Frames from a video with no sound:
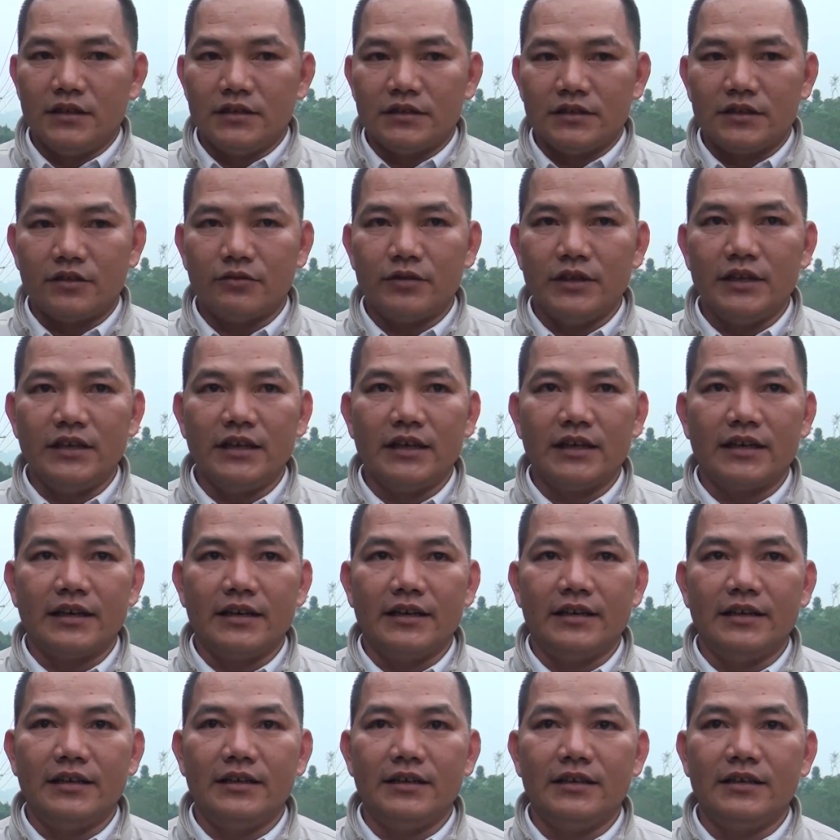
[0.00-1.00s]
Sau khi ờ,
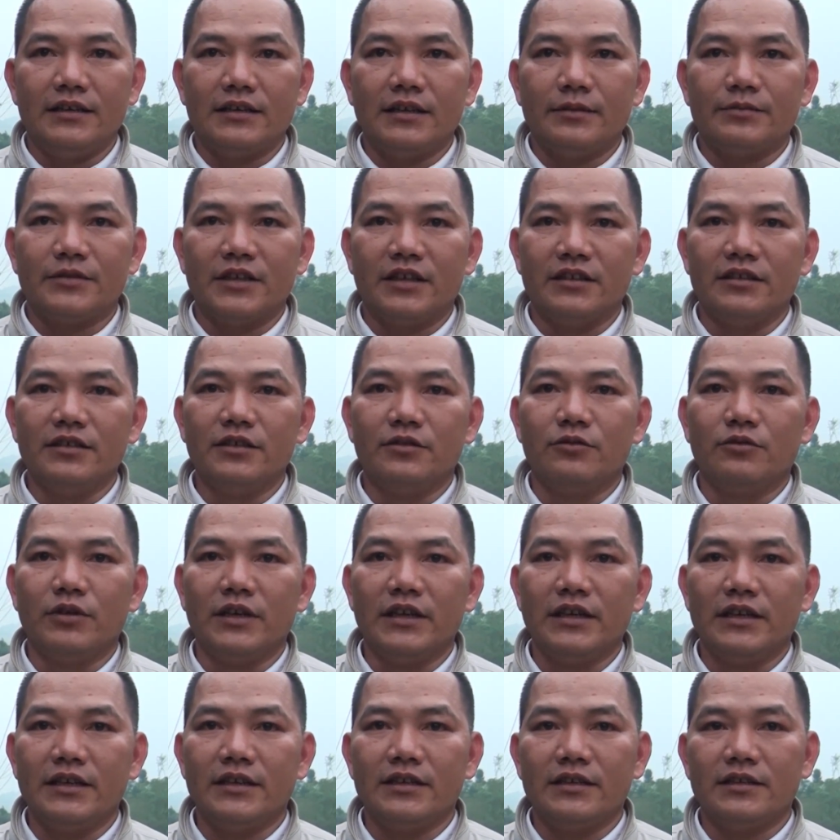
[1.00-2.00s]
cái thắp sáng đường
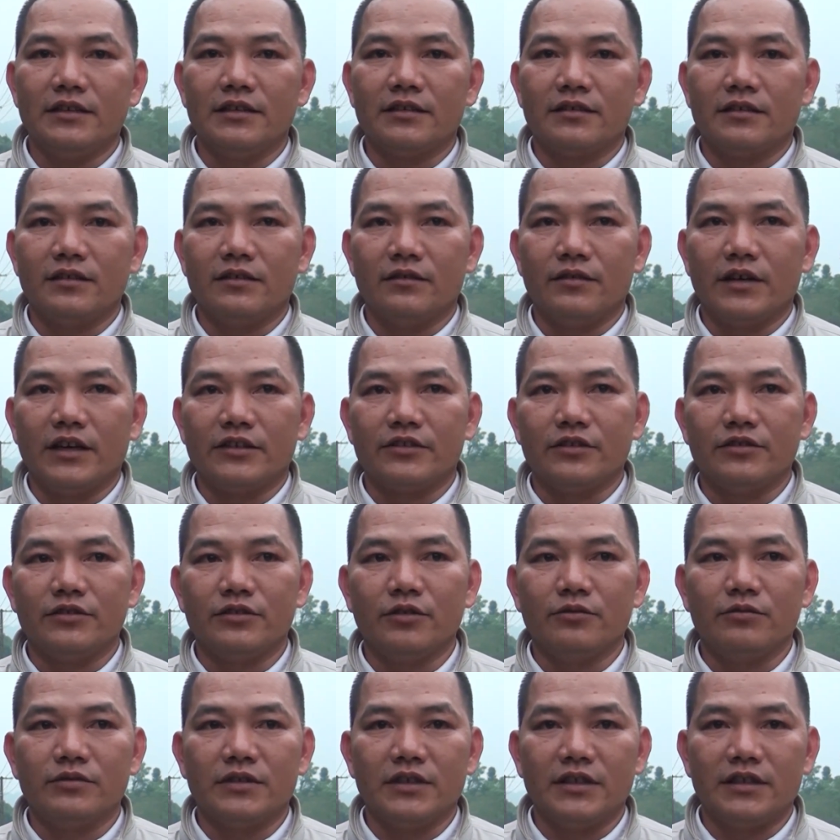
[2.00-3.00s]
quê được vào sử
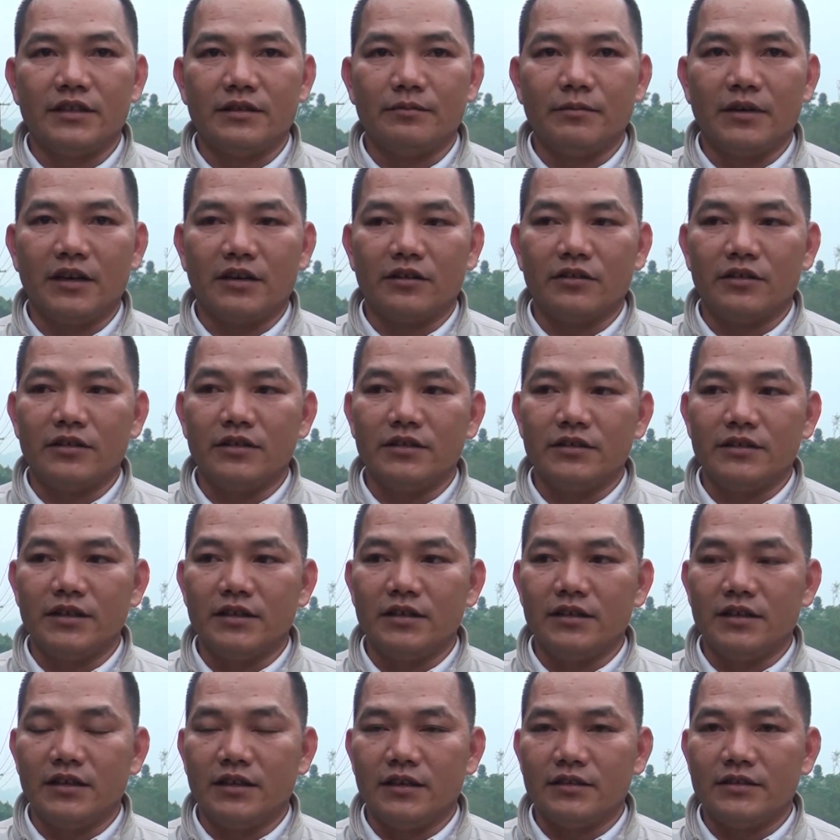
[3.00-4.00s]
dụng thì bà con nhân
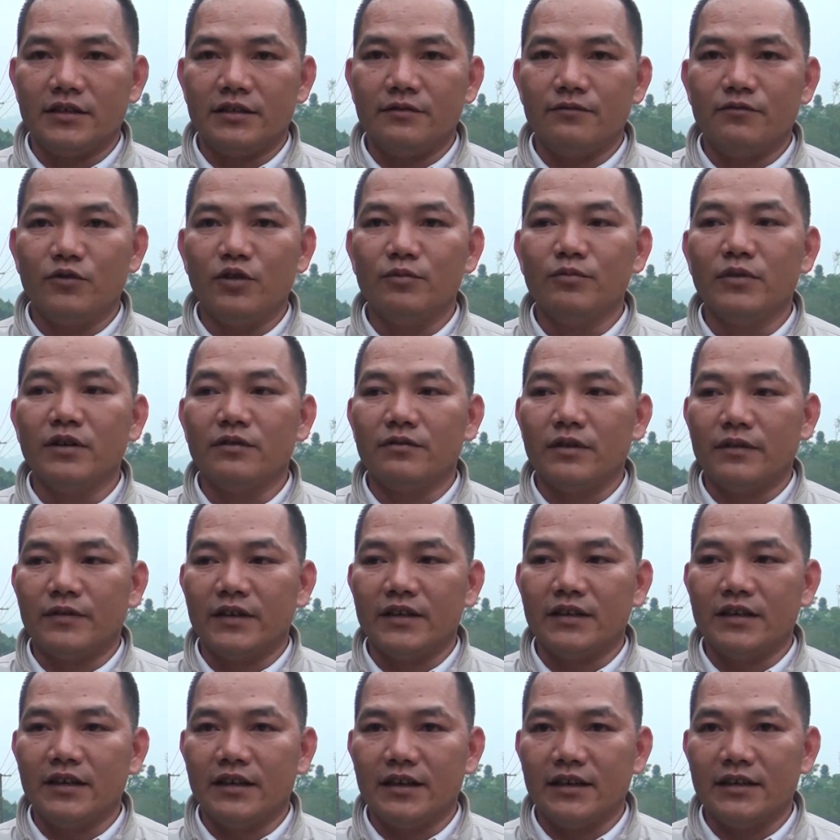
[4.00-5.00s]
dân là rất vui mừng và
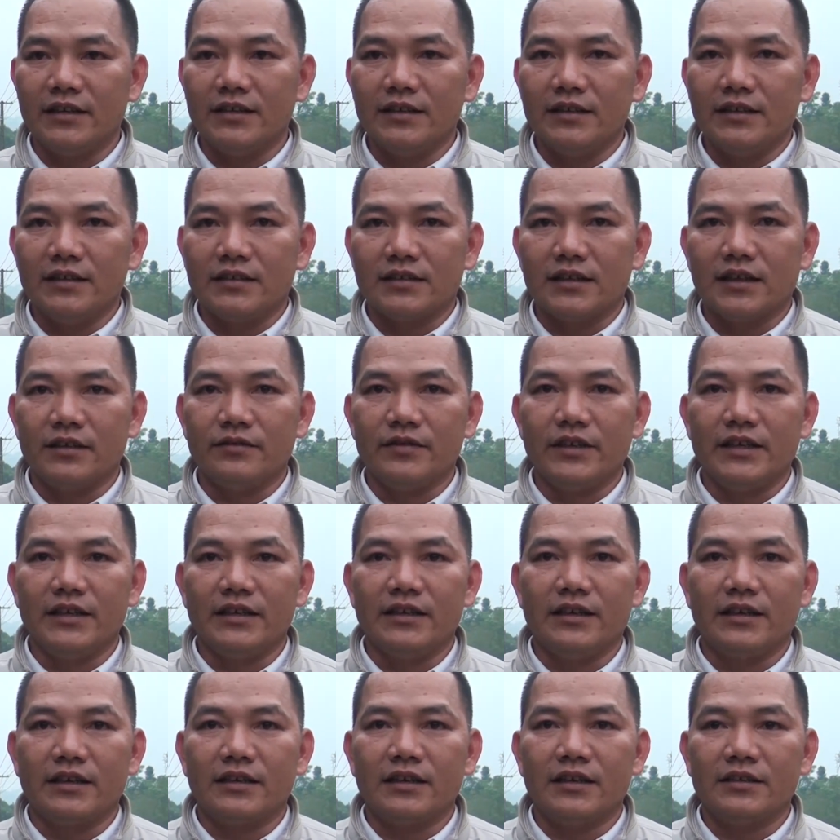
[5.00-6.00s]
phấn khởi tại vì
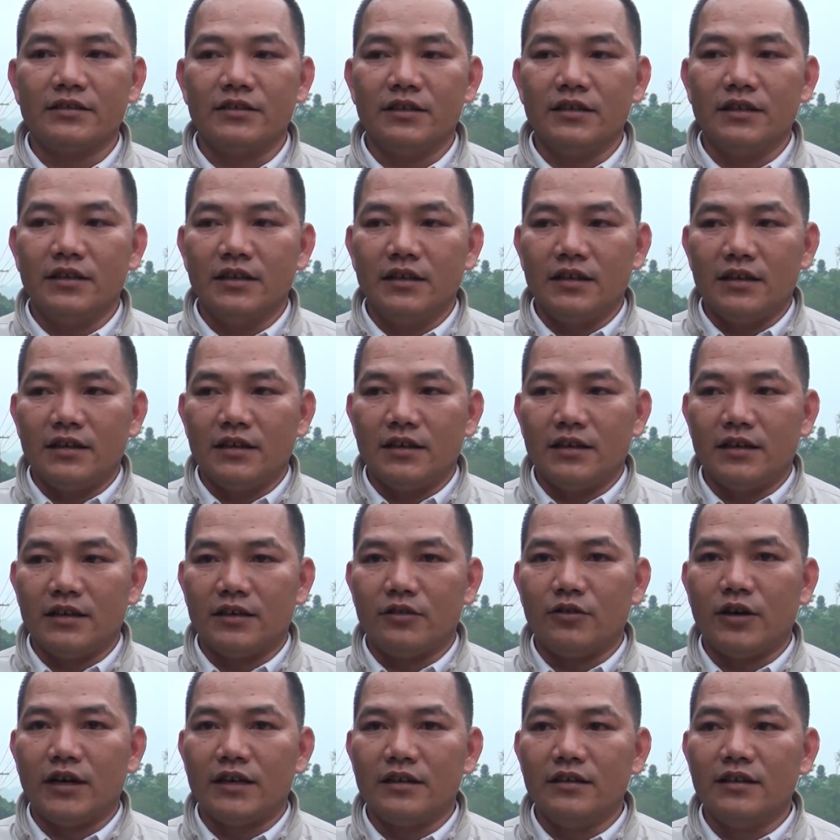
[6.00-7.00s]
đã các à,
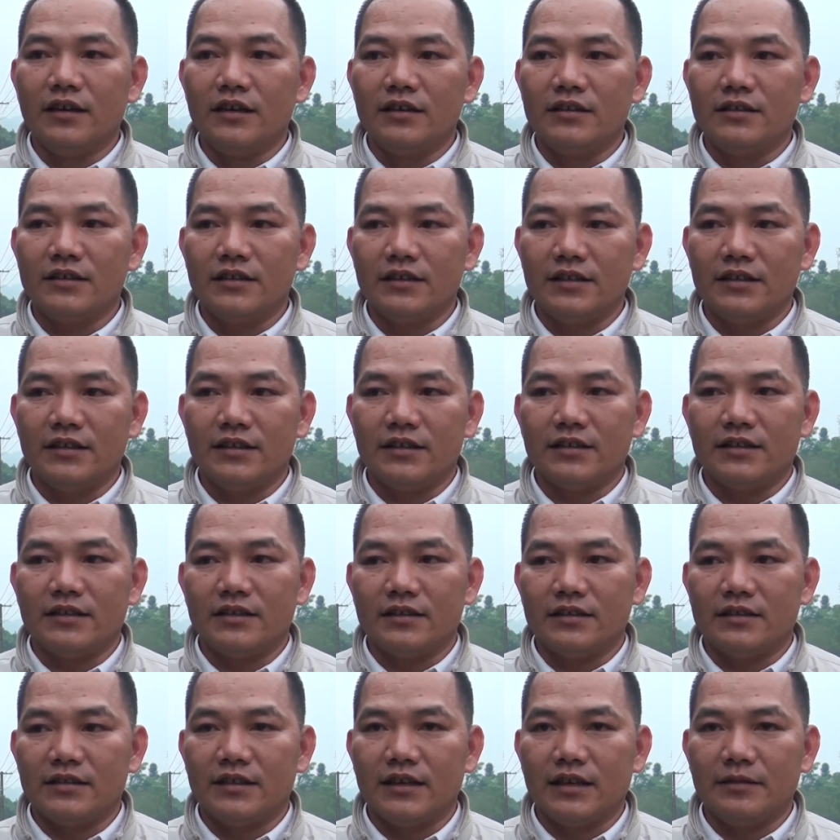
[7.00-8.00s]
đoạn đường thì hiện
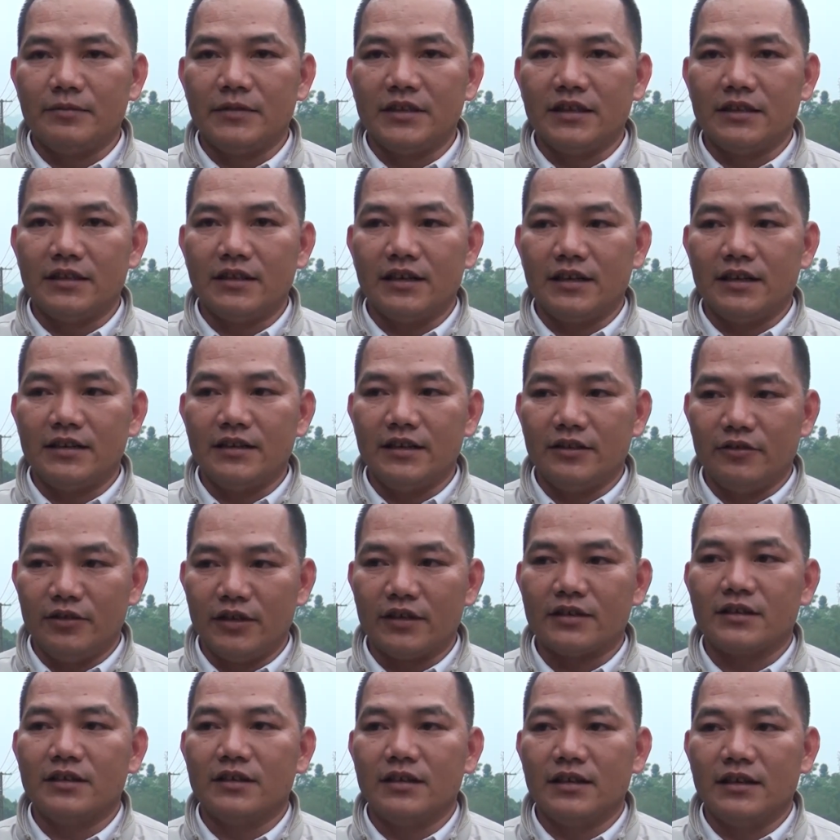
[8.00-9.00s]
tại bây giờ đã đều
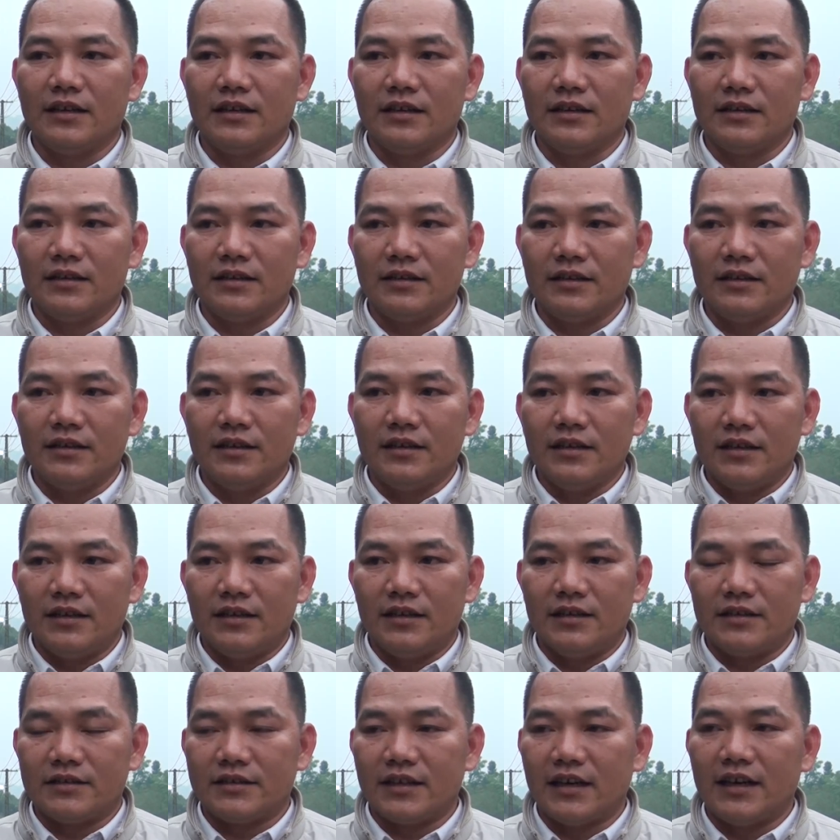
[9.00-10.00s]
được à,
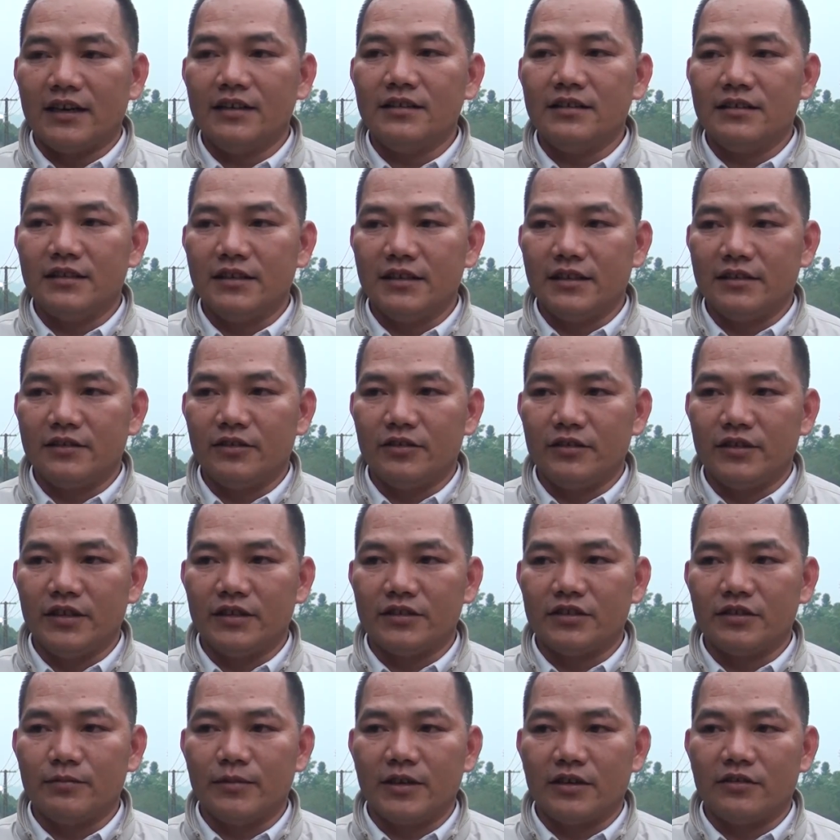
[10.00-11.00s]
à, sáng để thuận
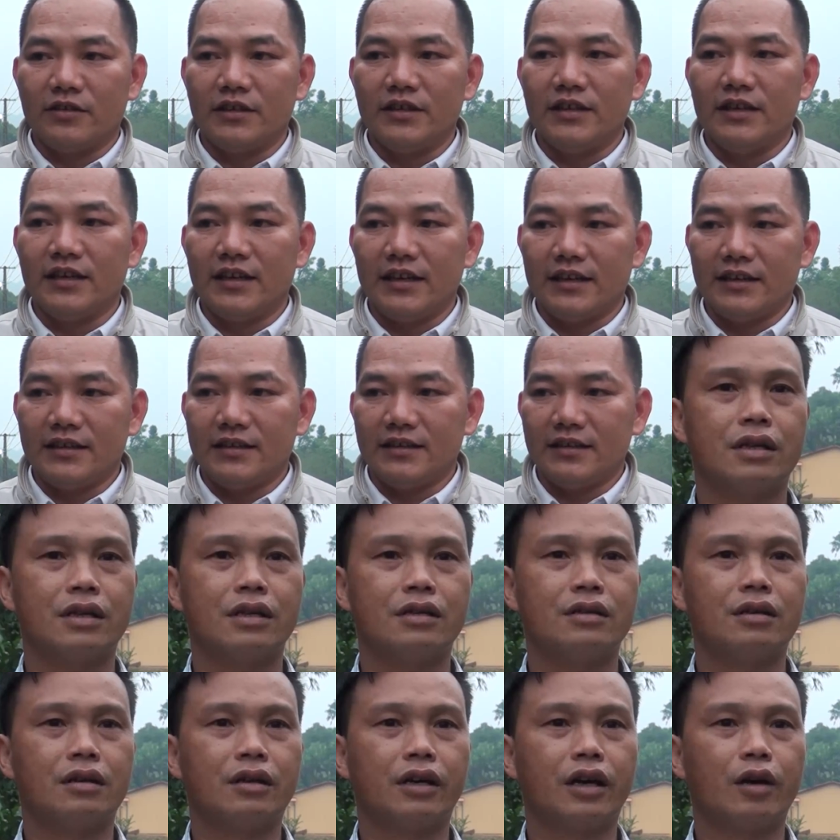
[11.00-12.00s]
tiện cho bà con đi lại.
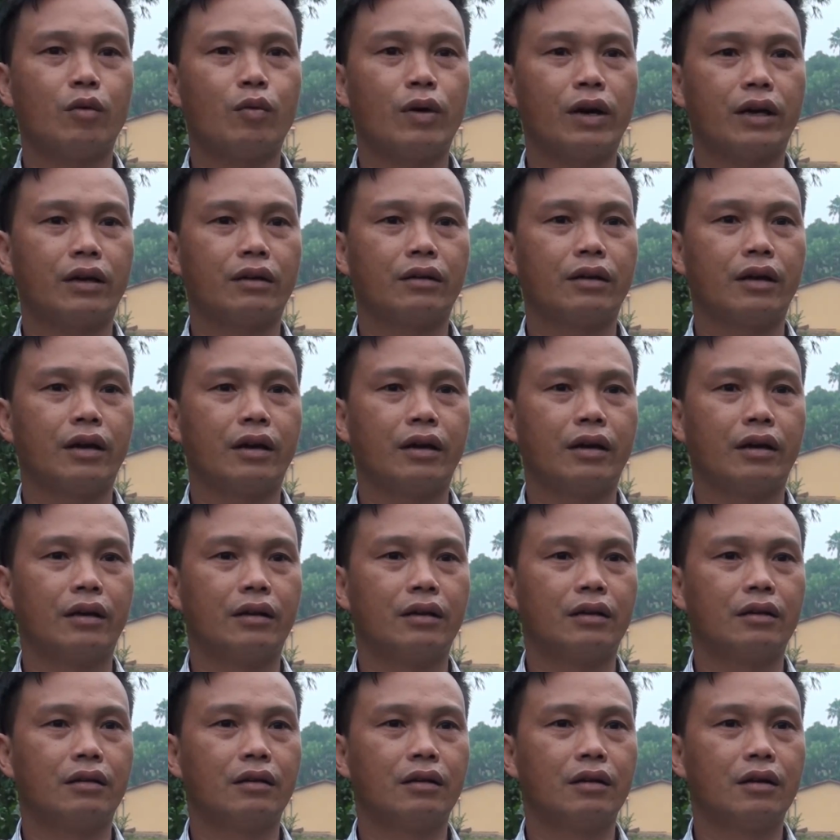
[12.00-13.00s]
Xây dựng kế hoạch để
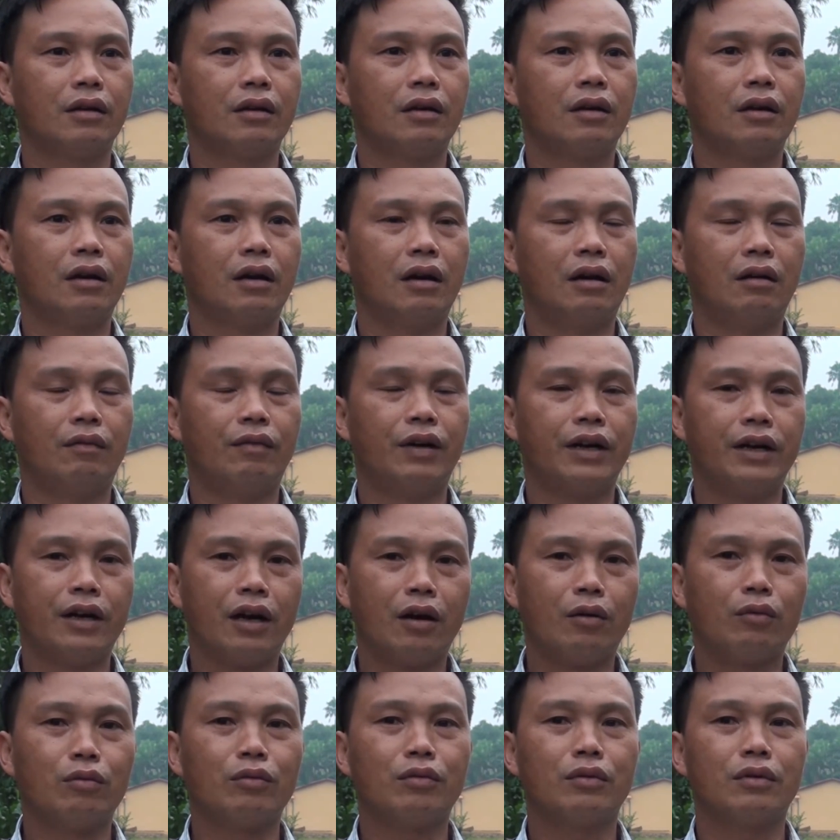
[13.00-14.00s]
vận
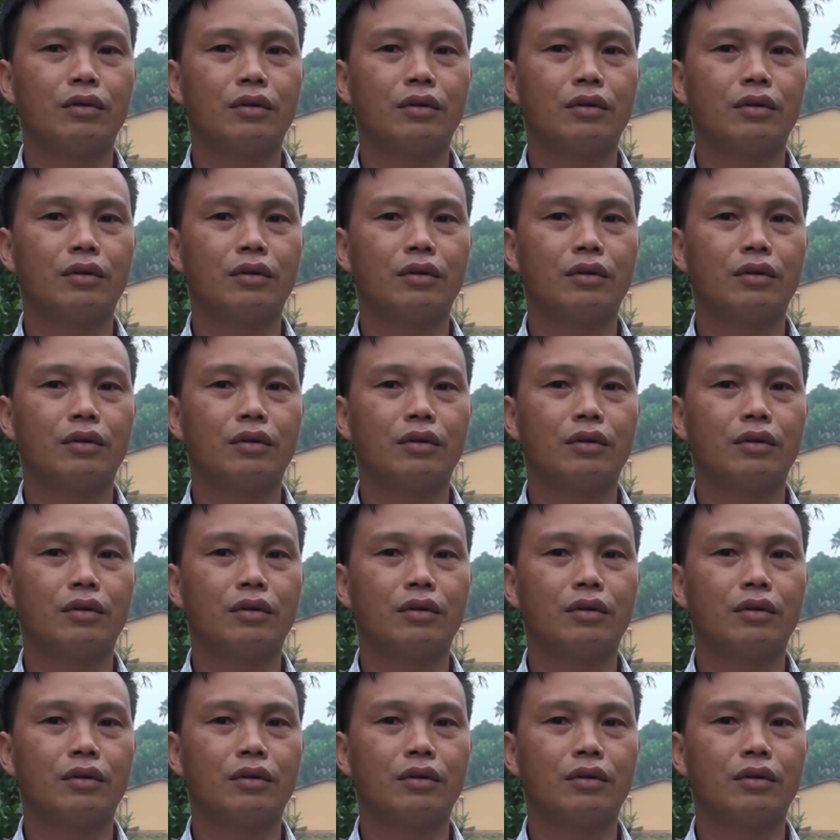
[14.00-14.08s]
động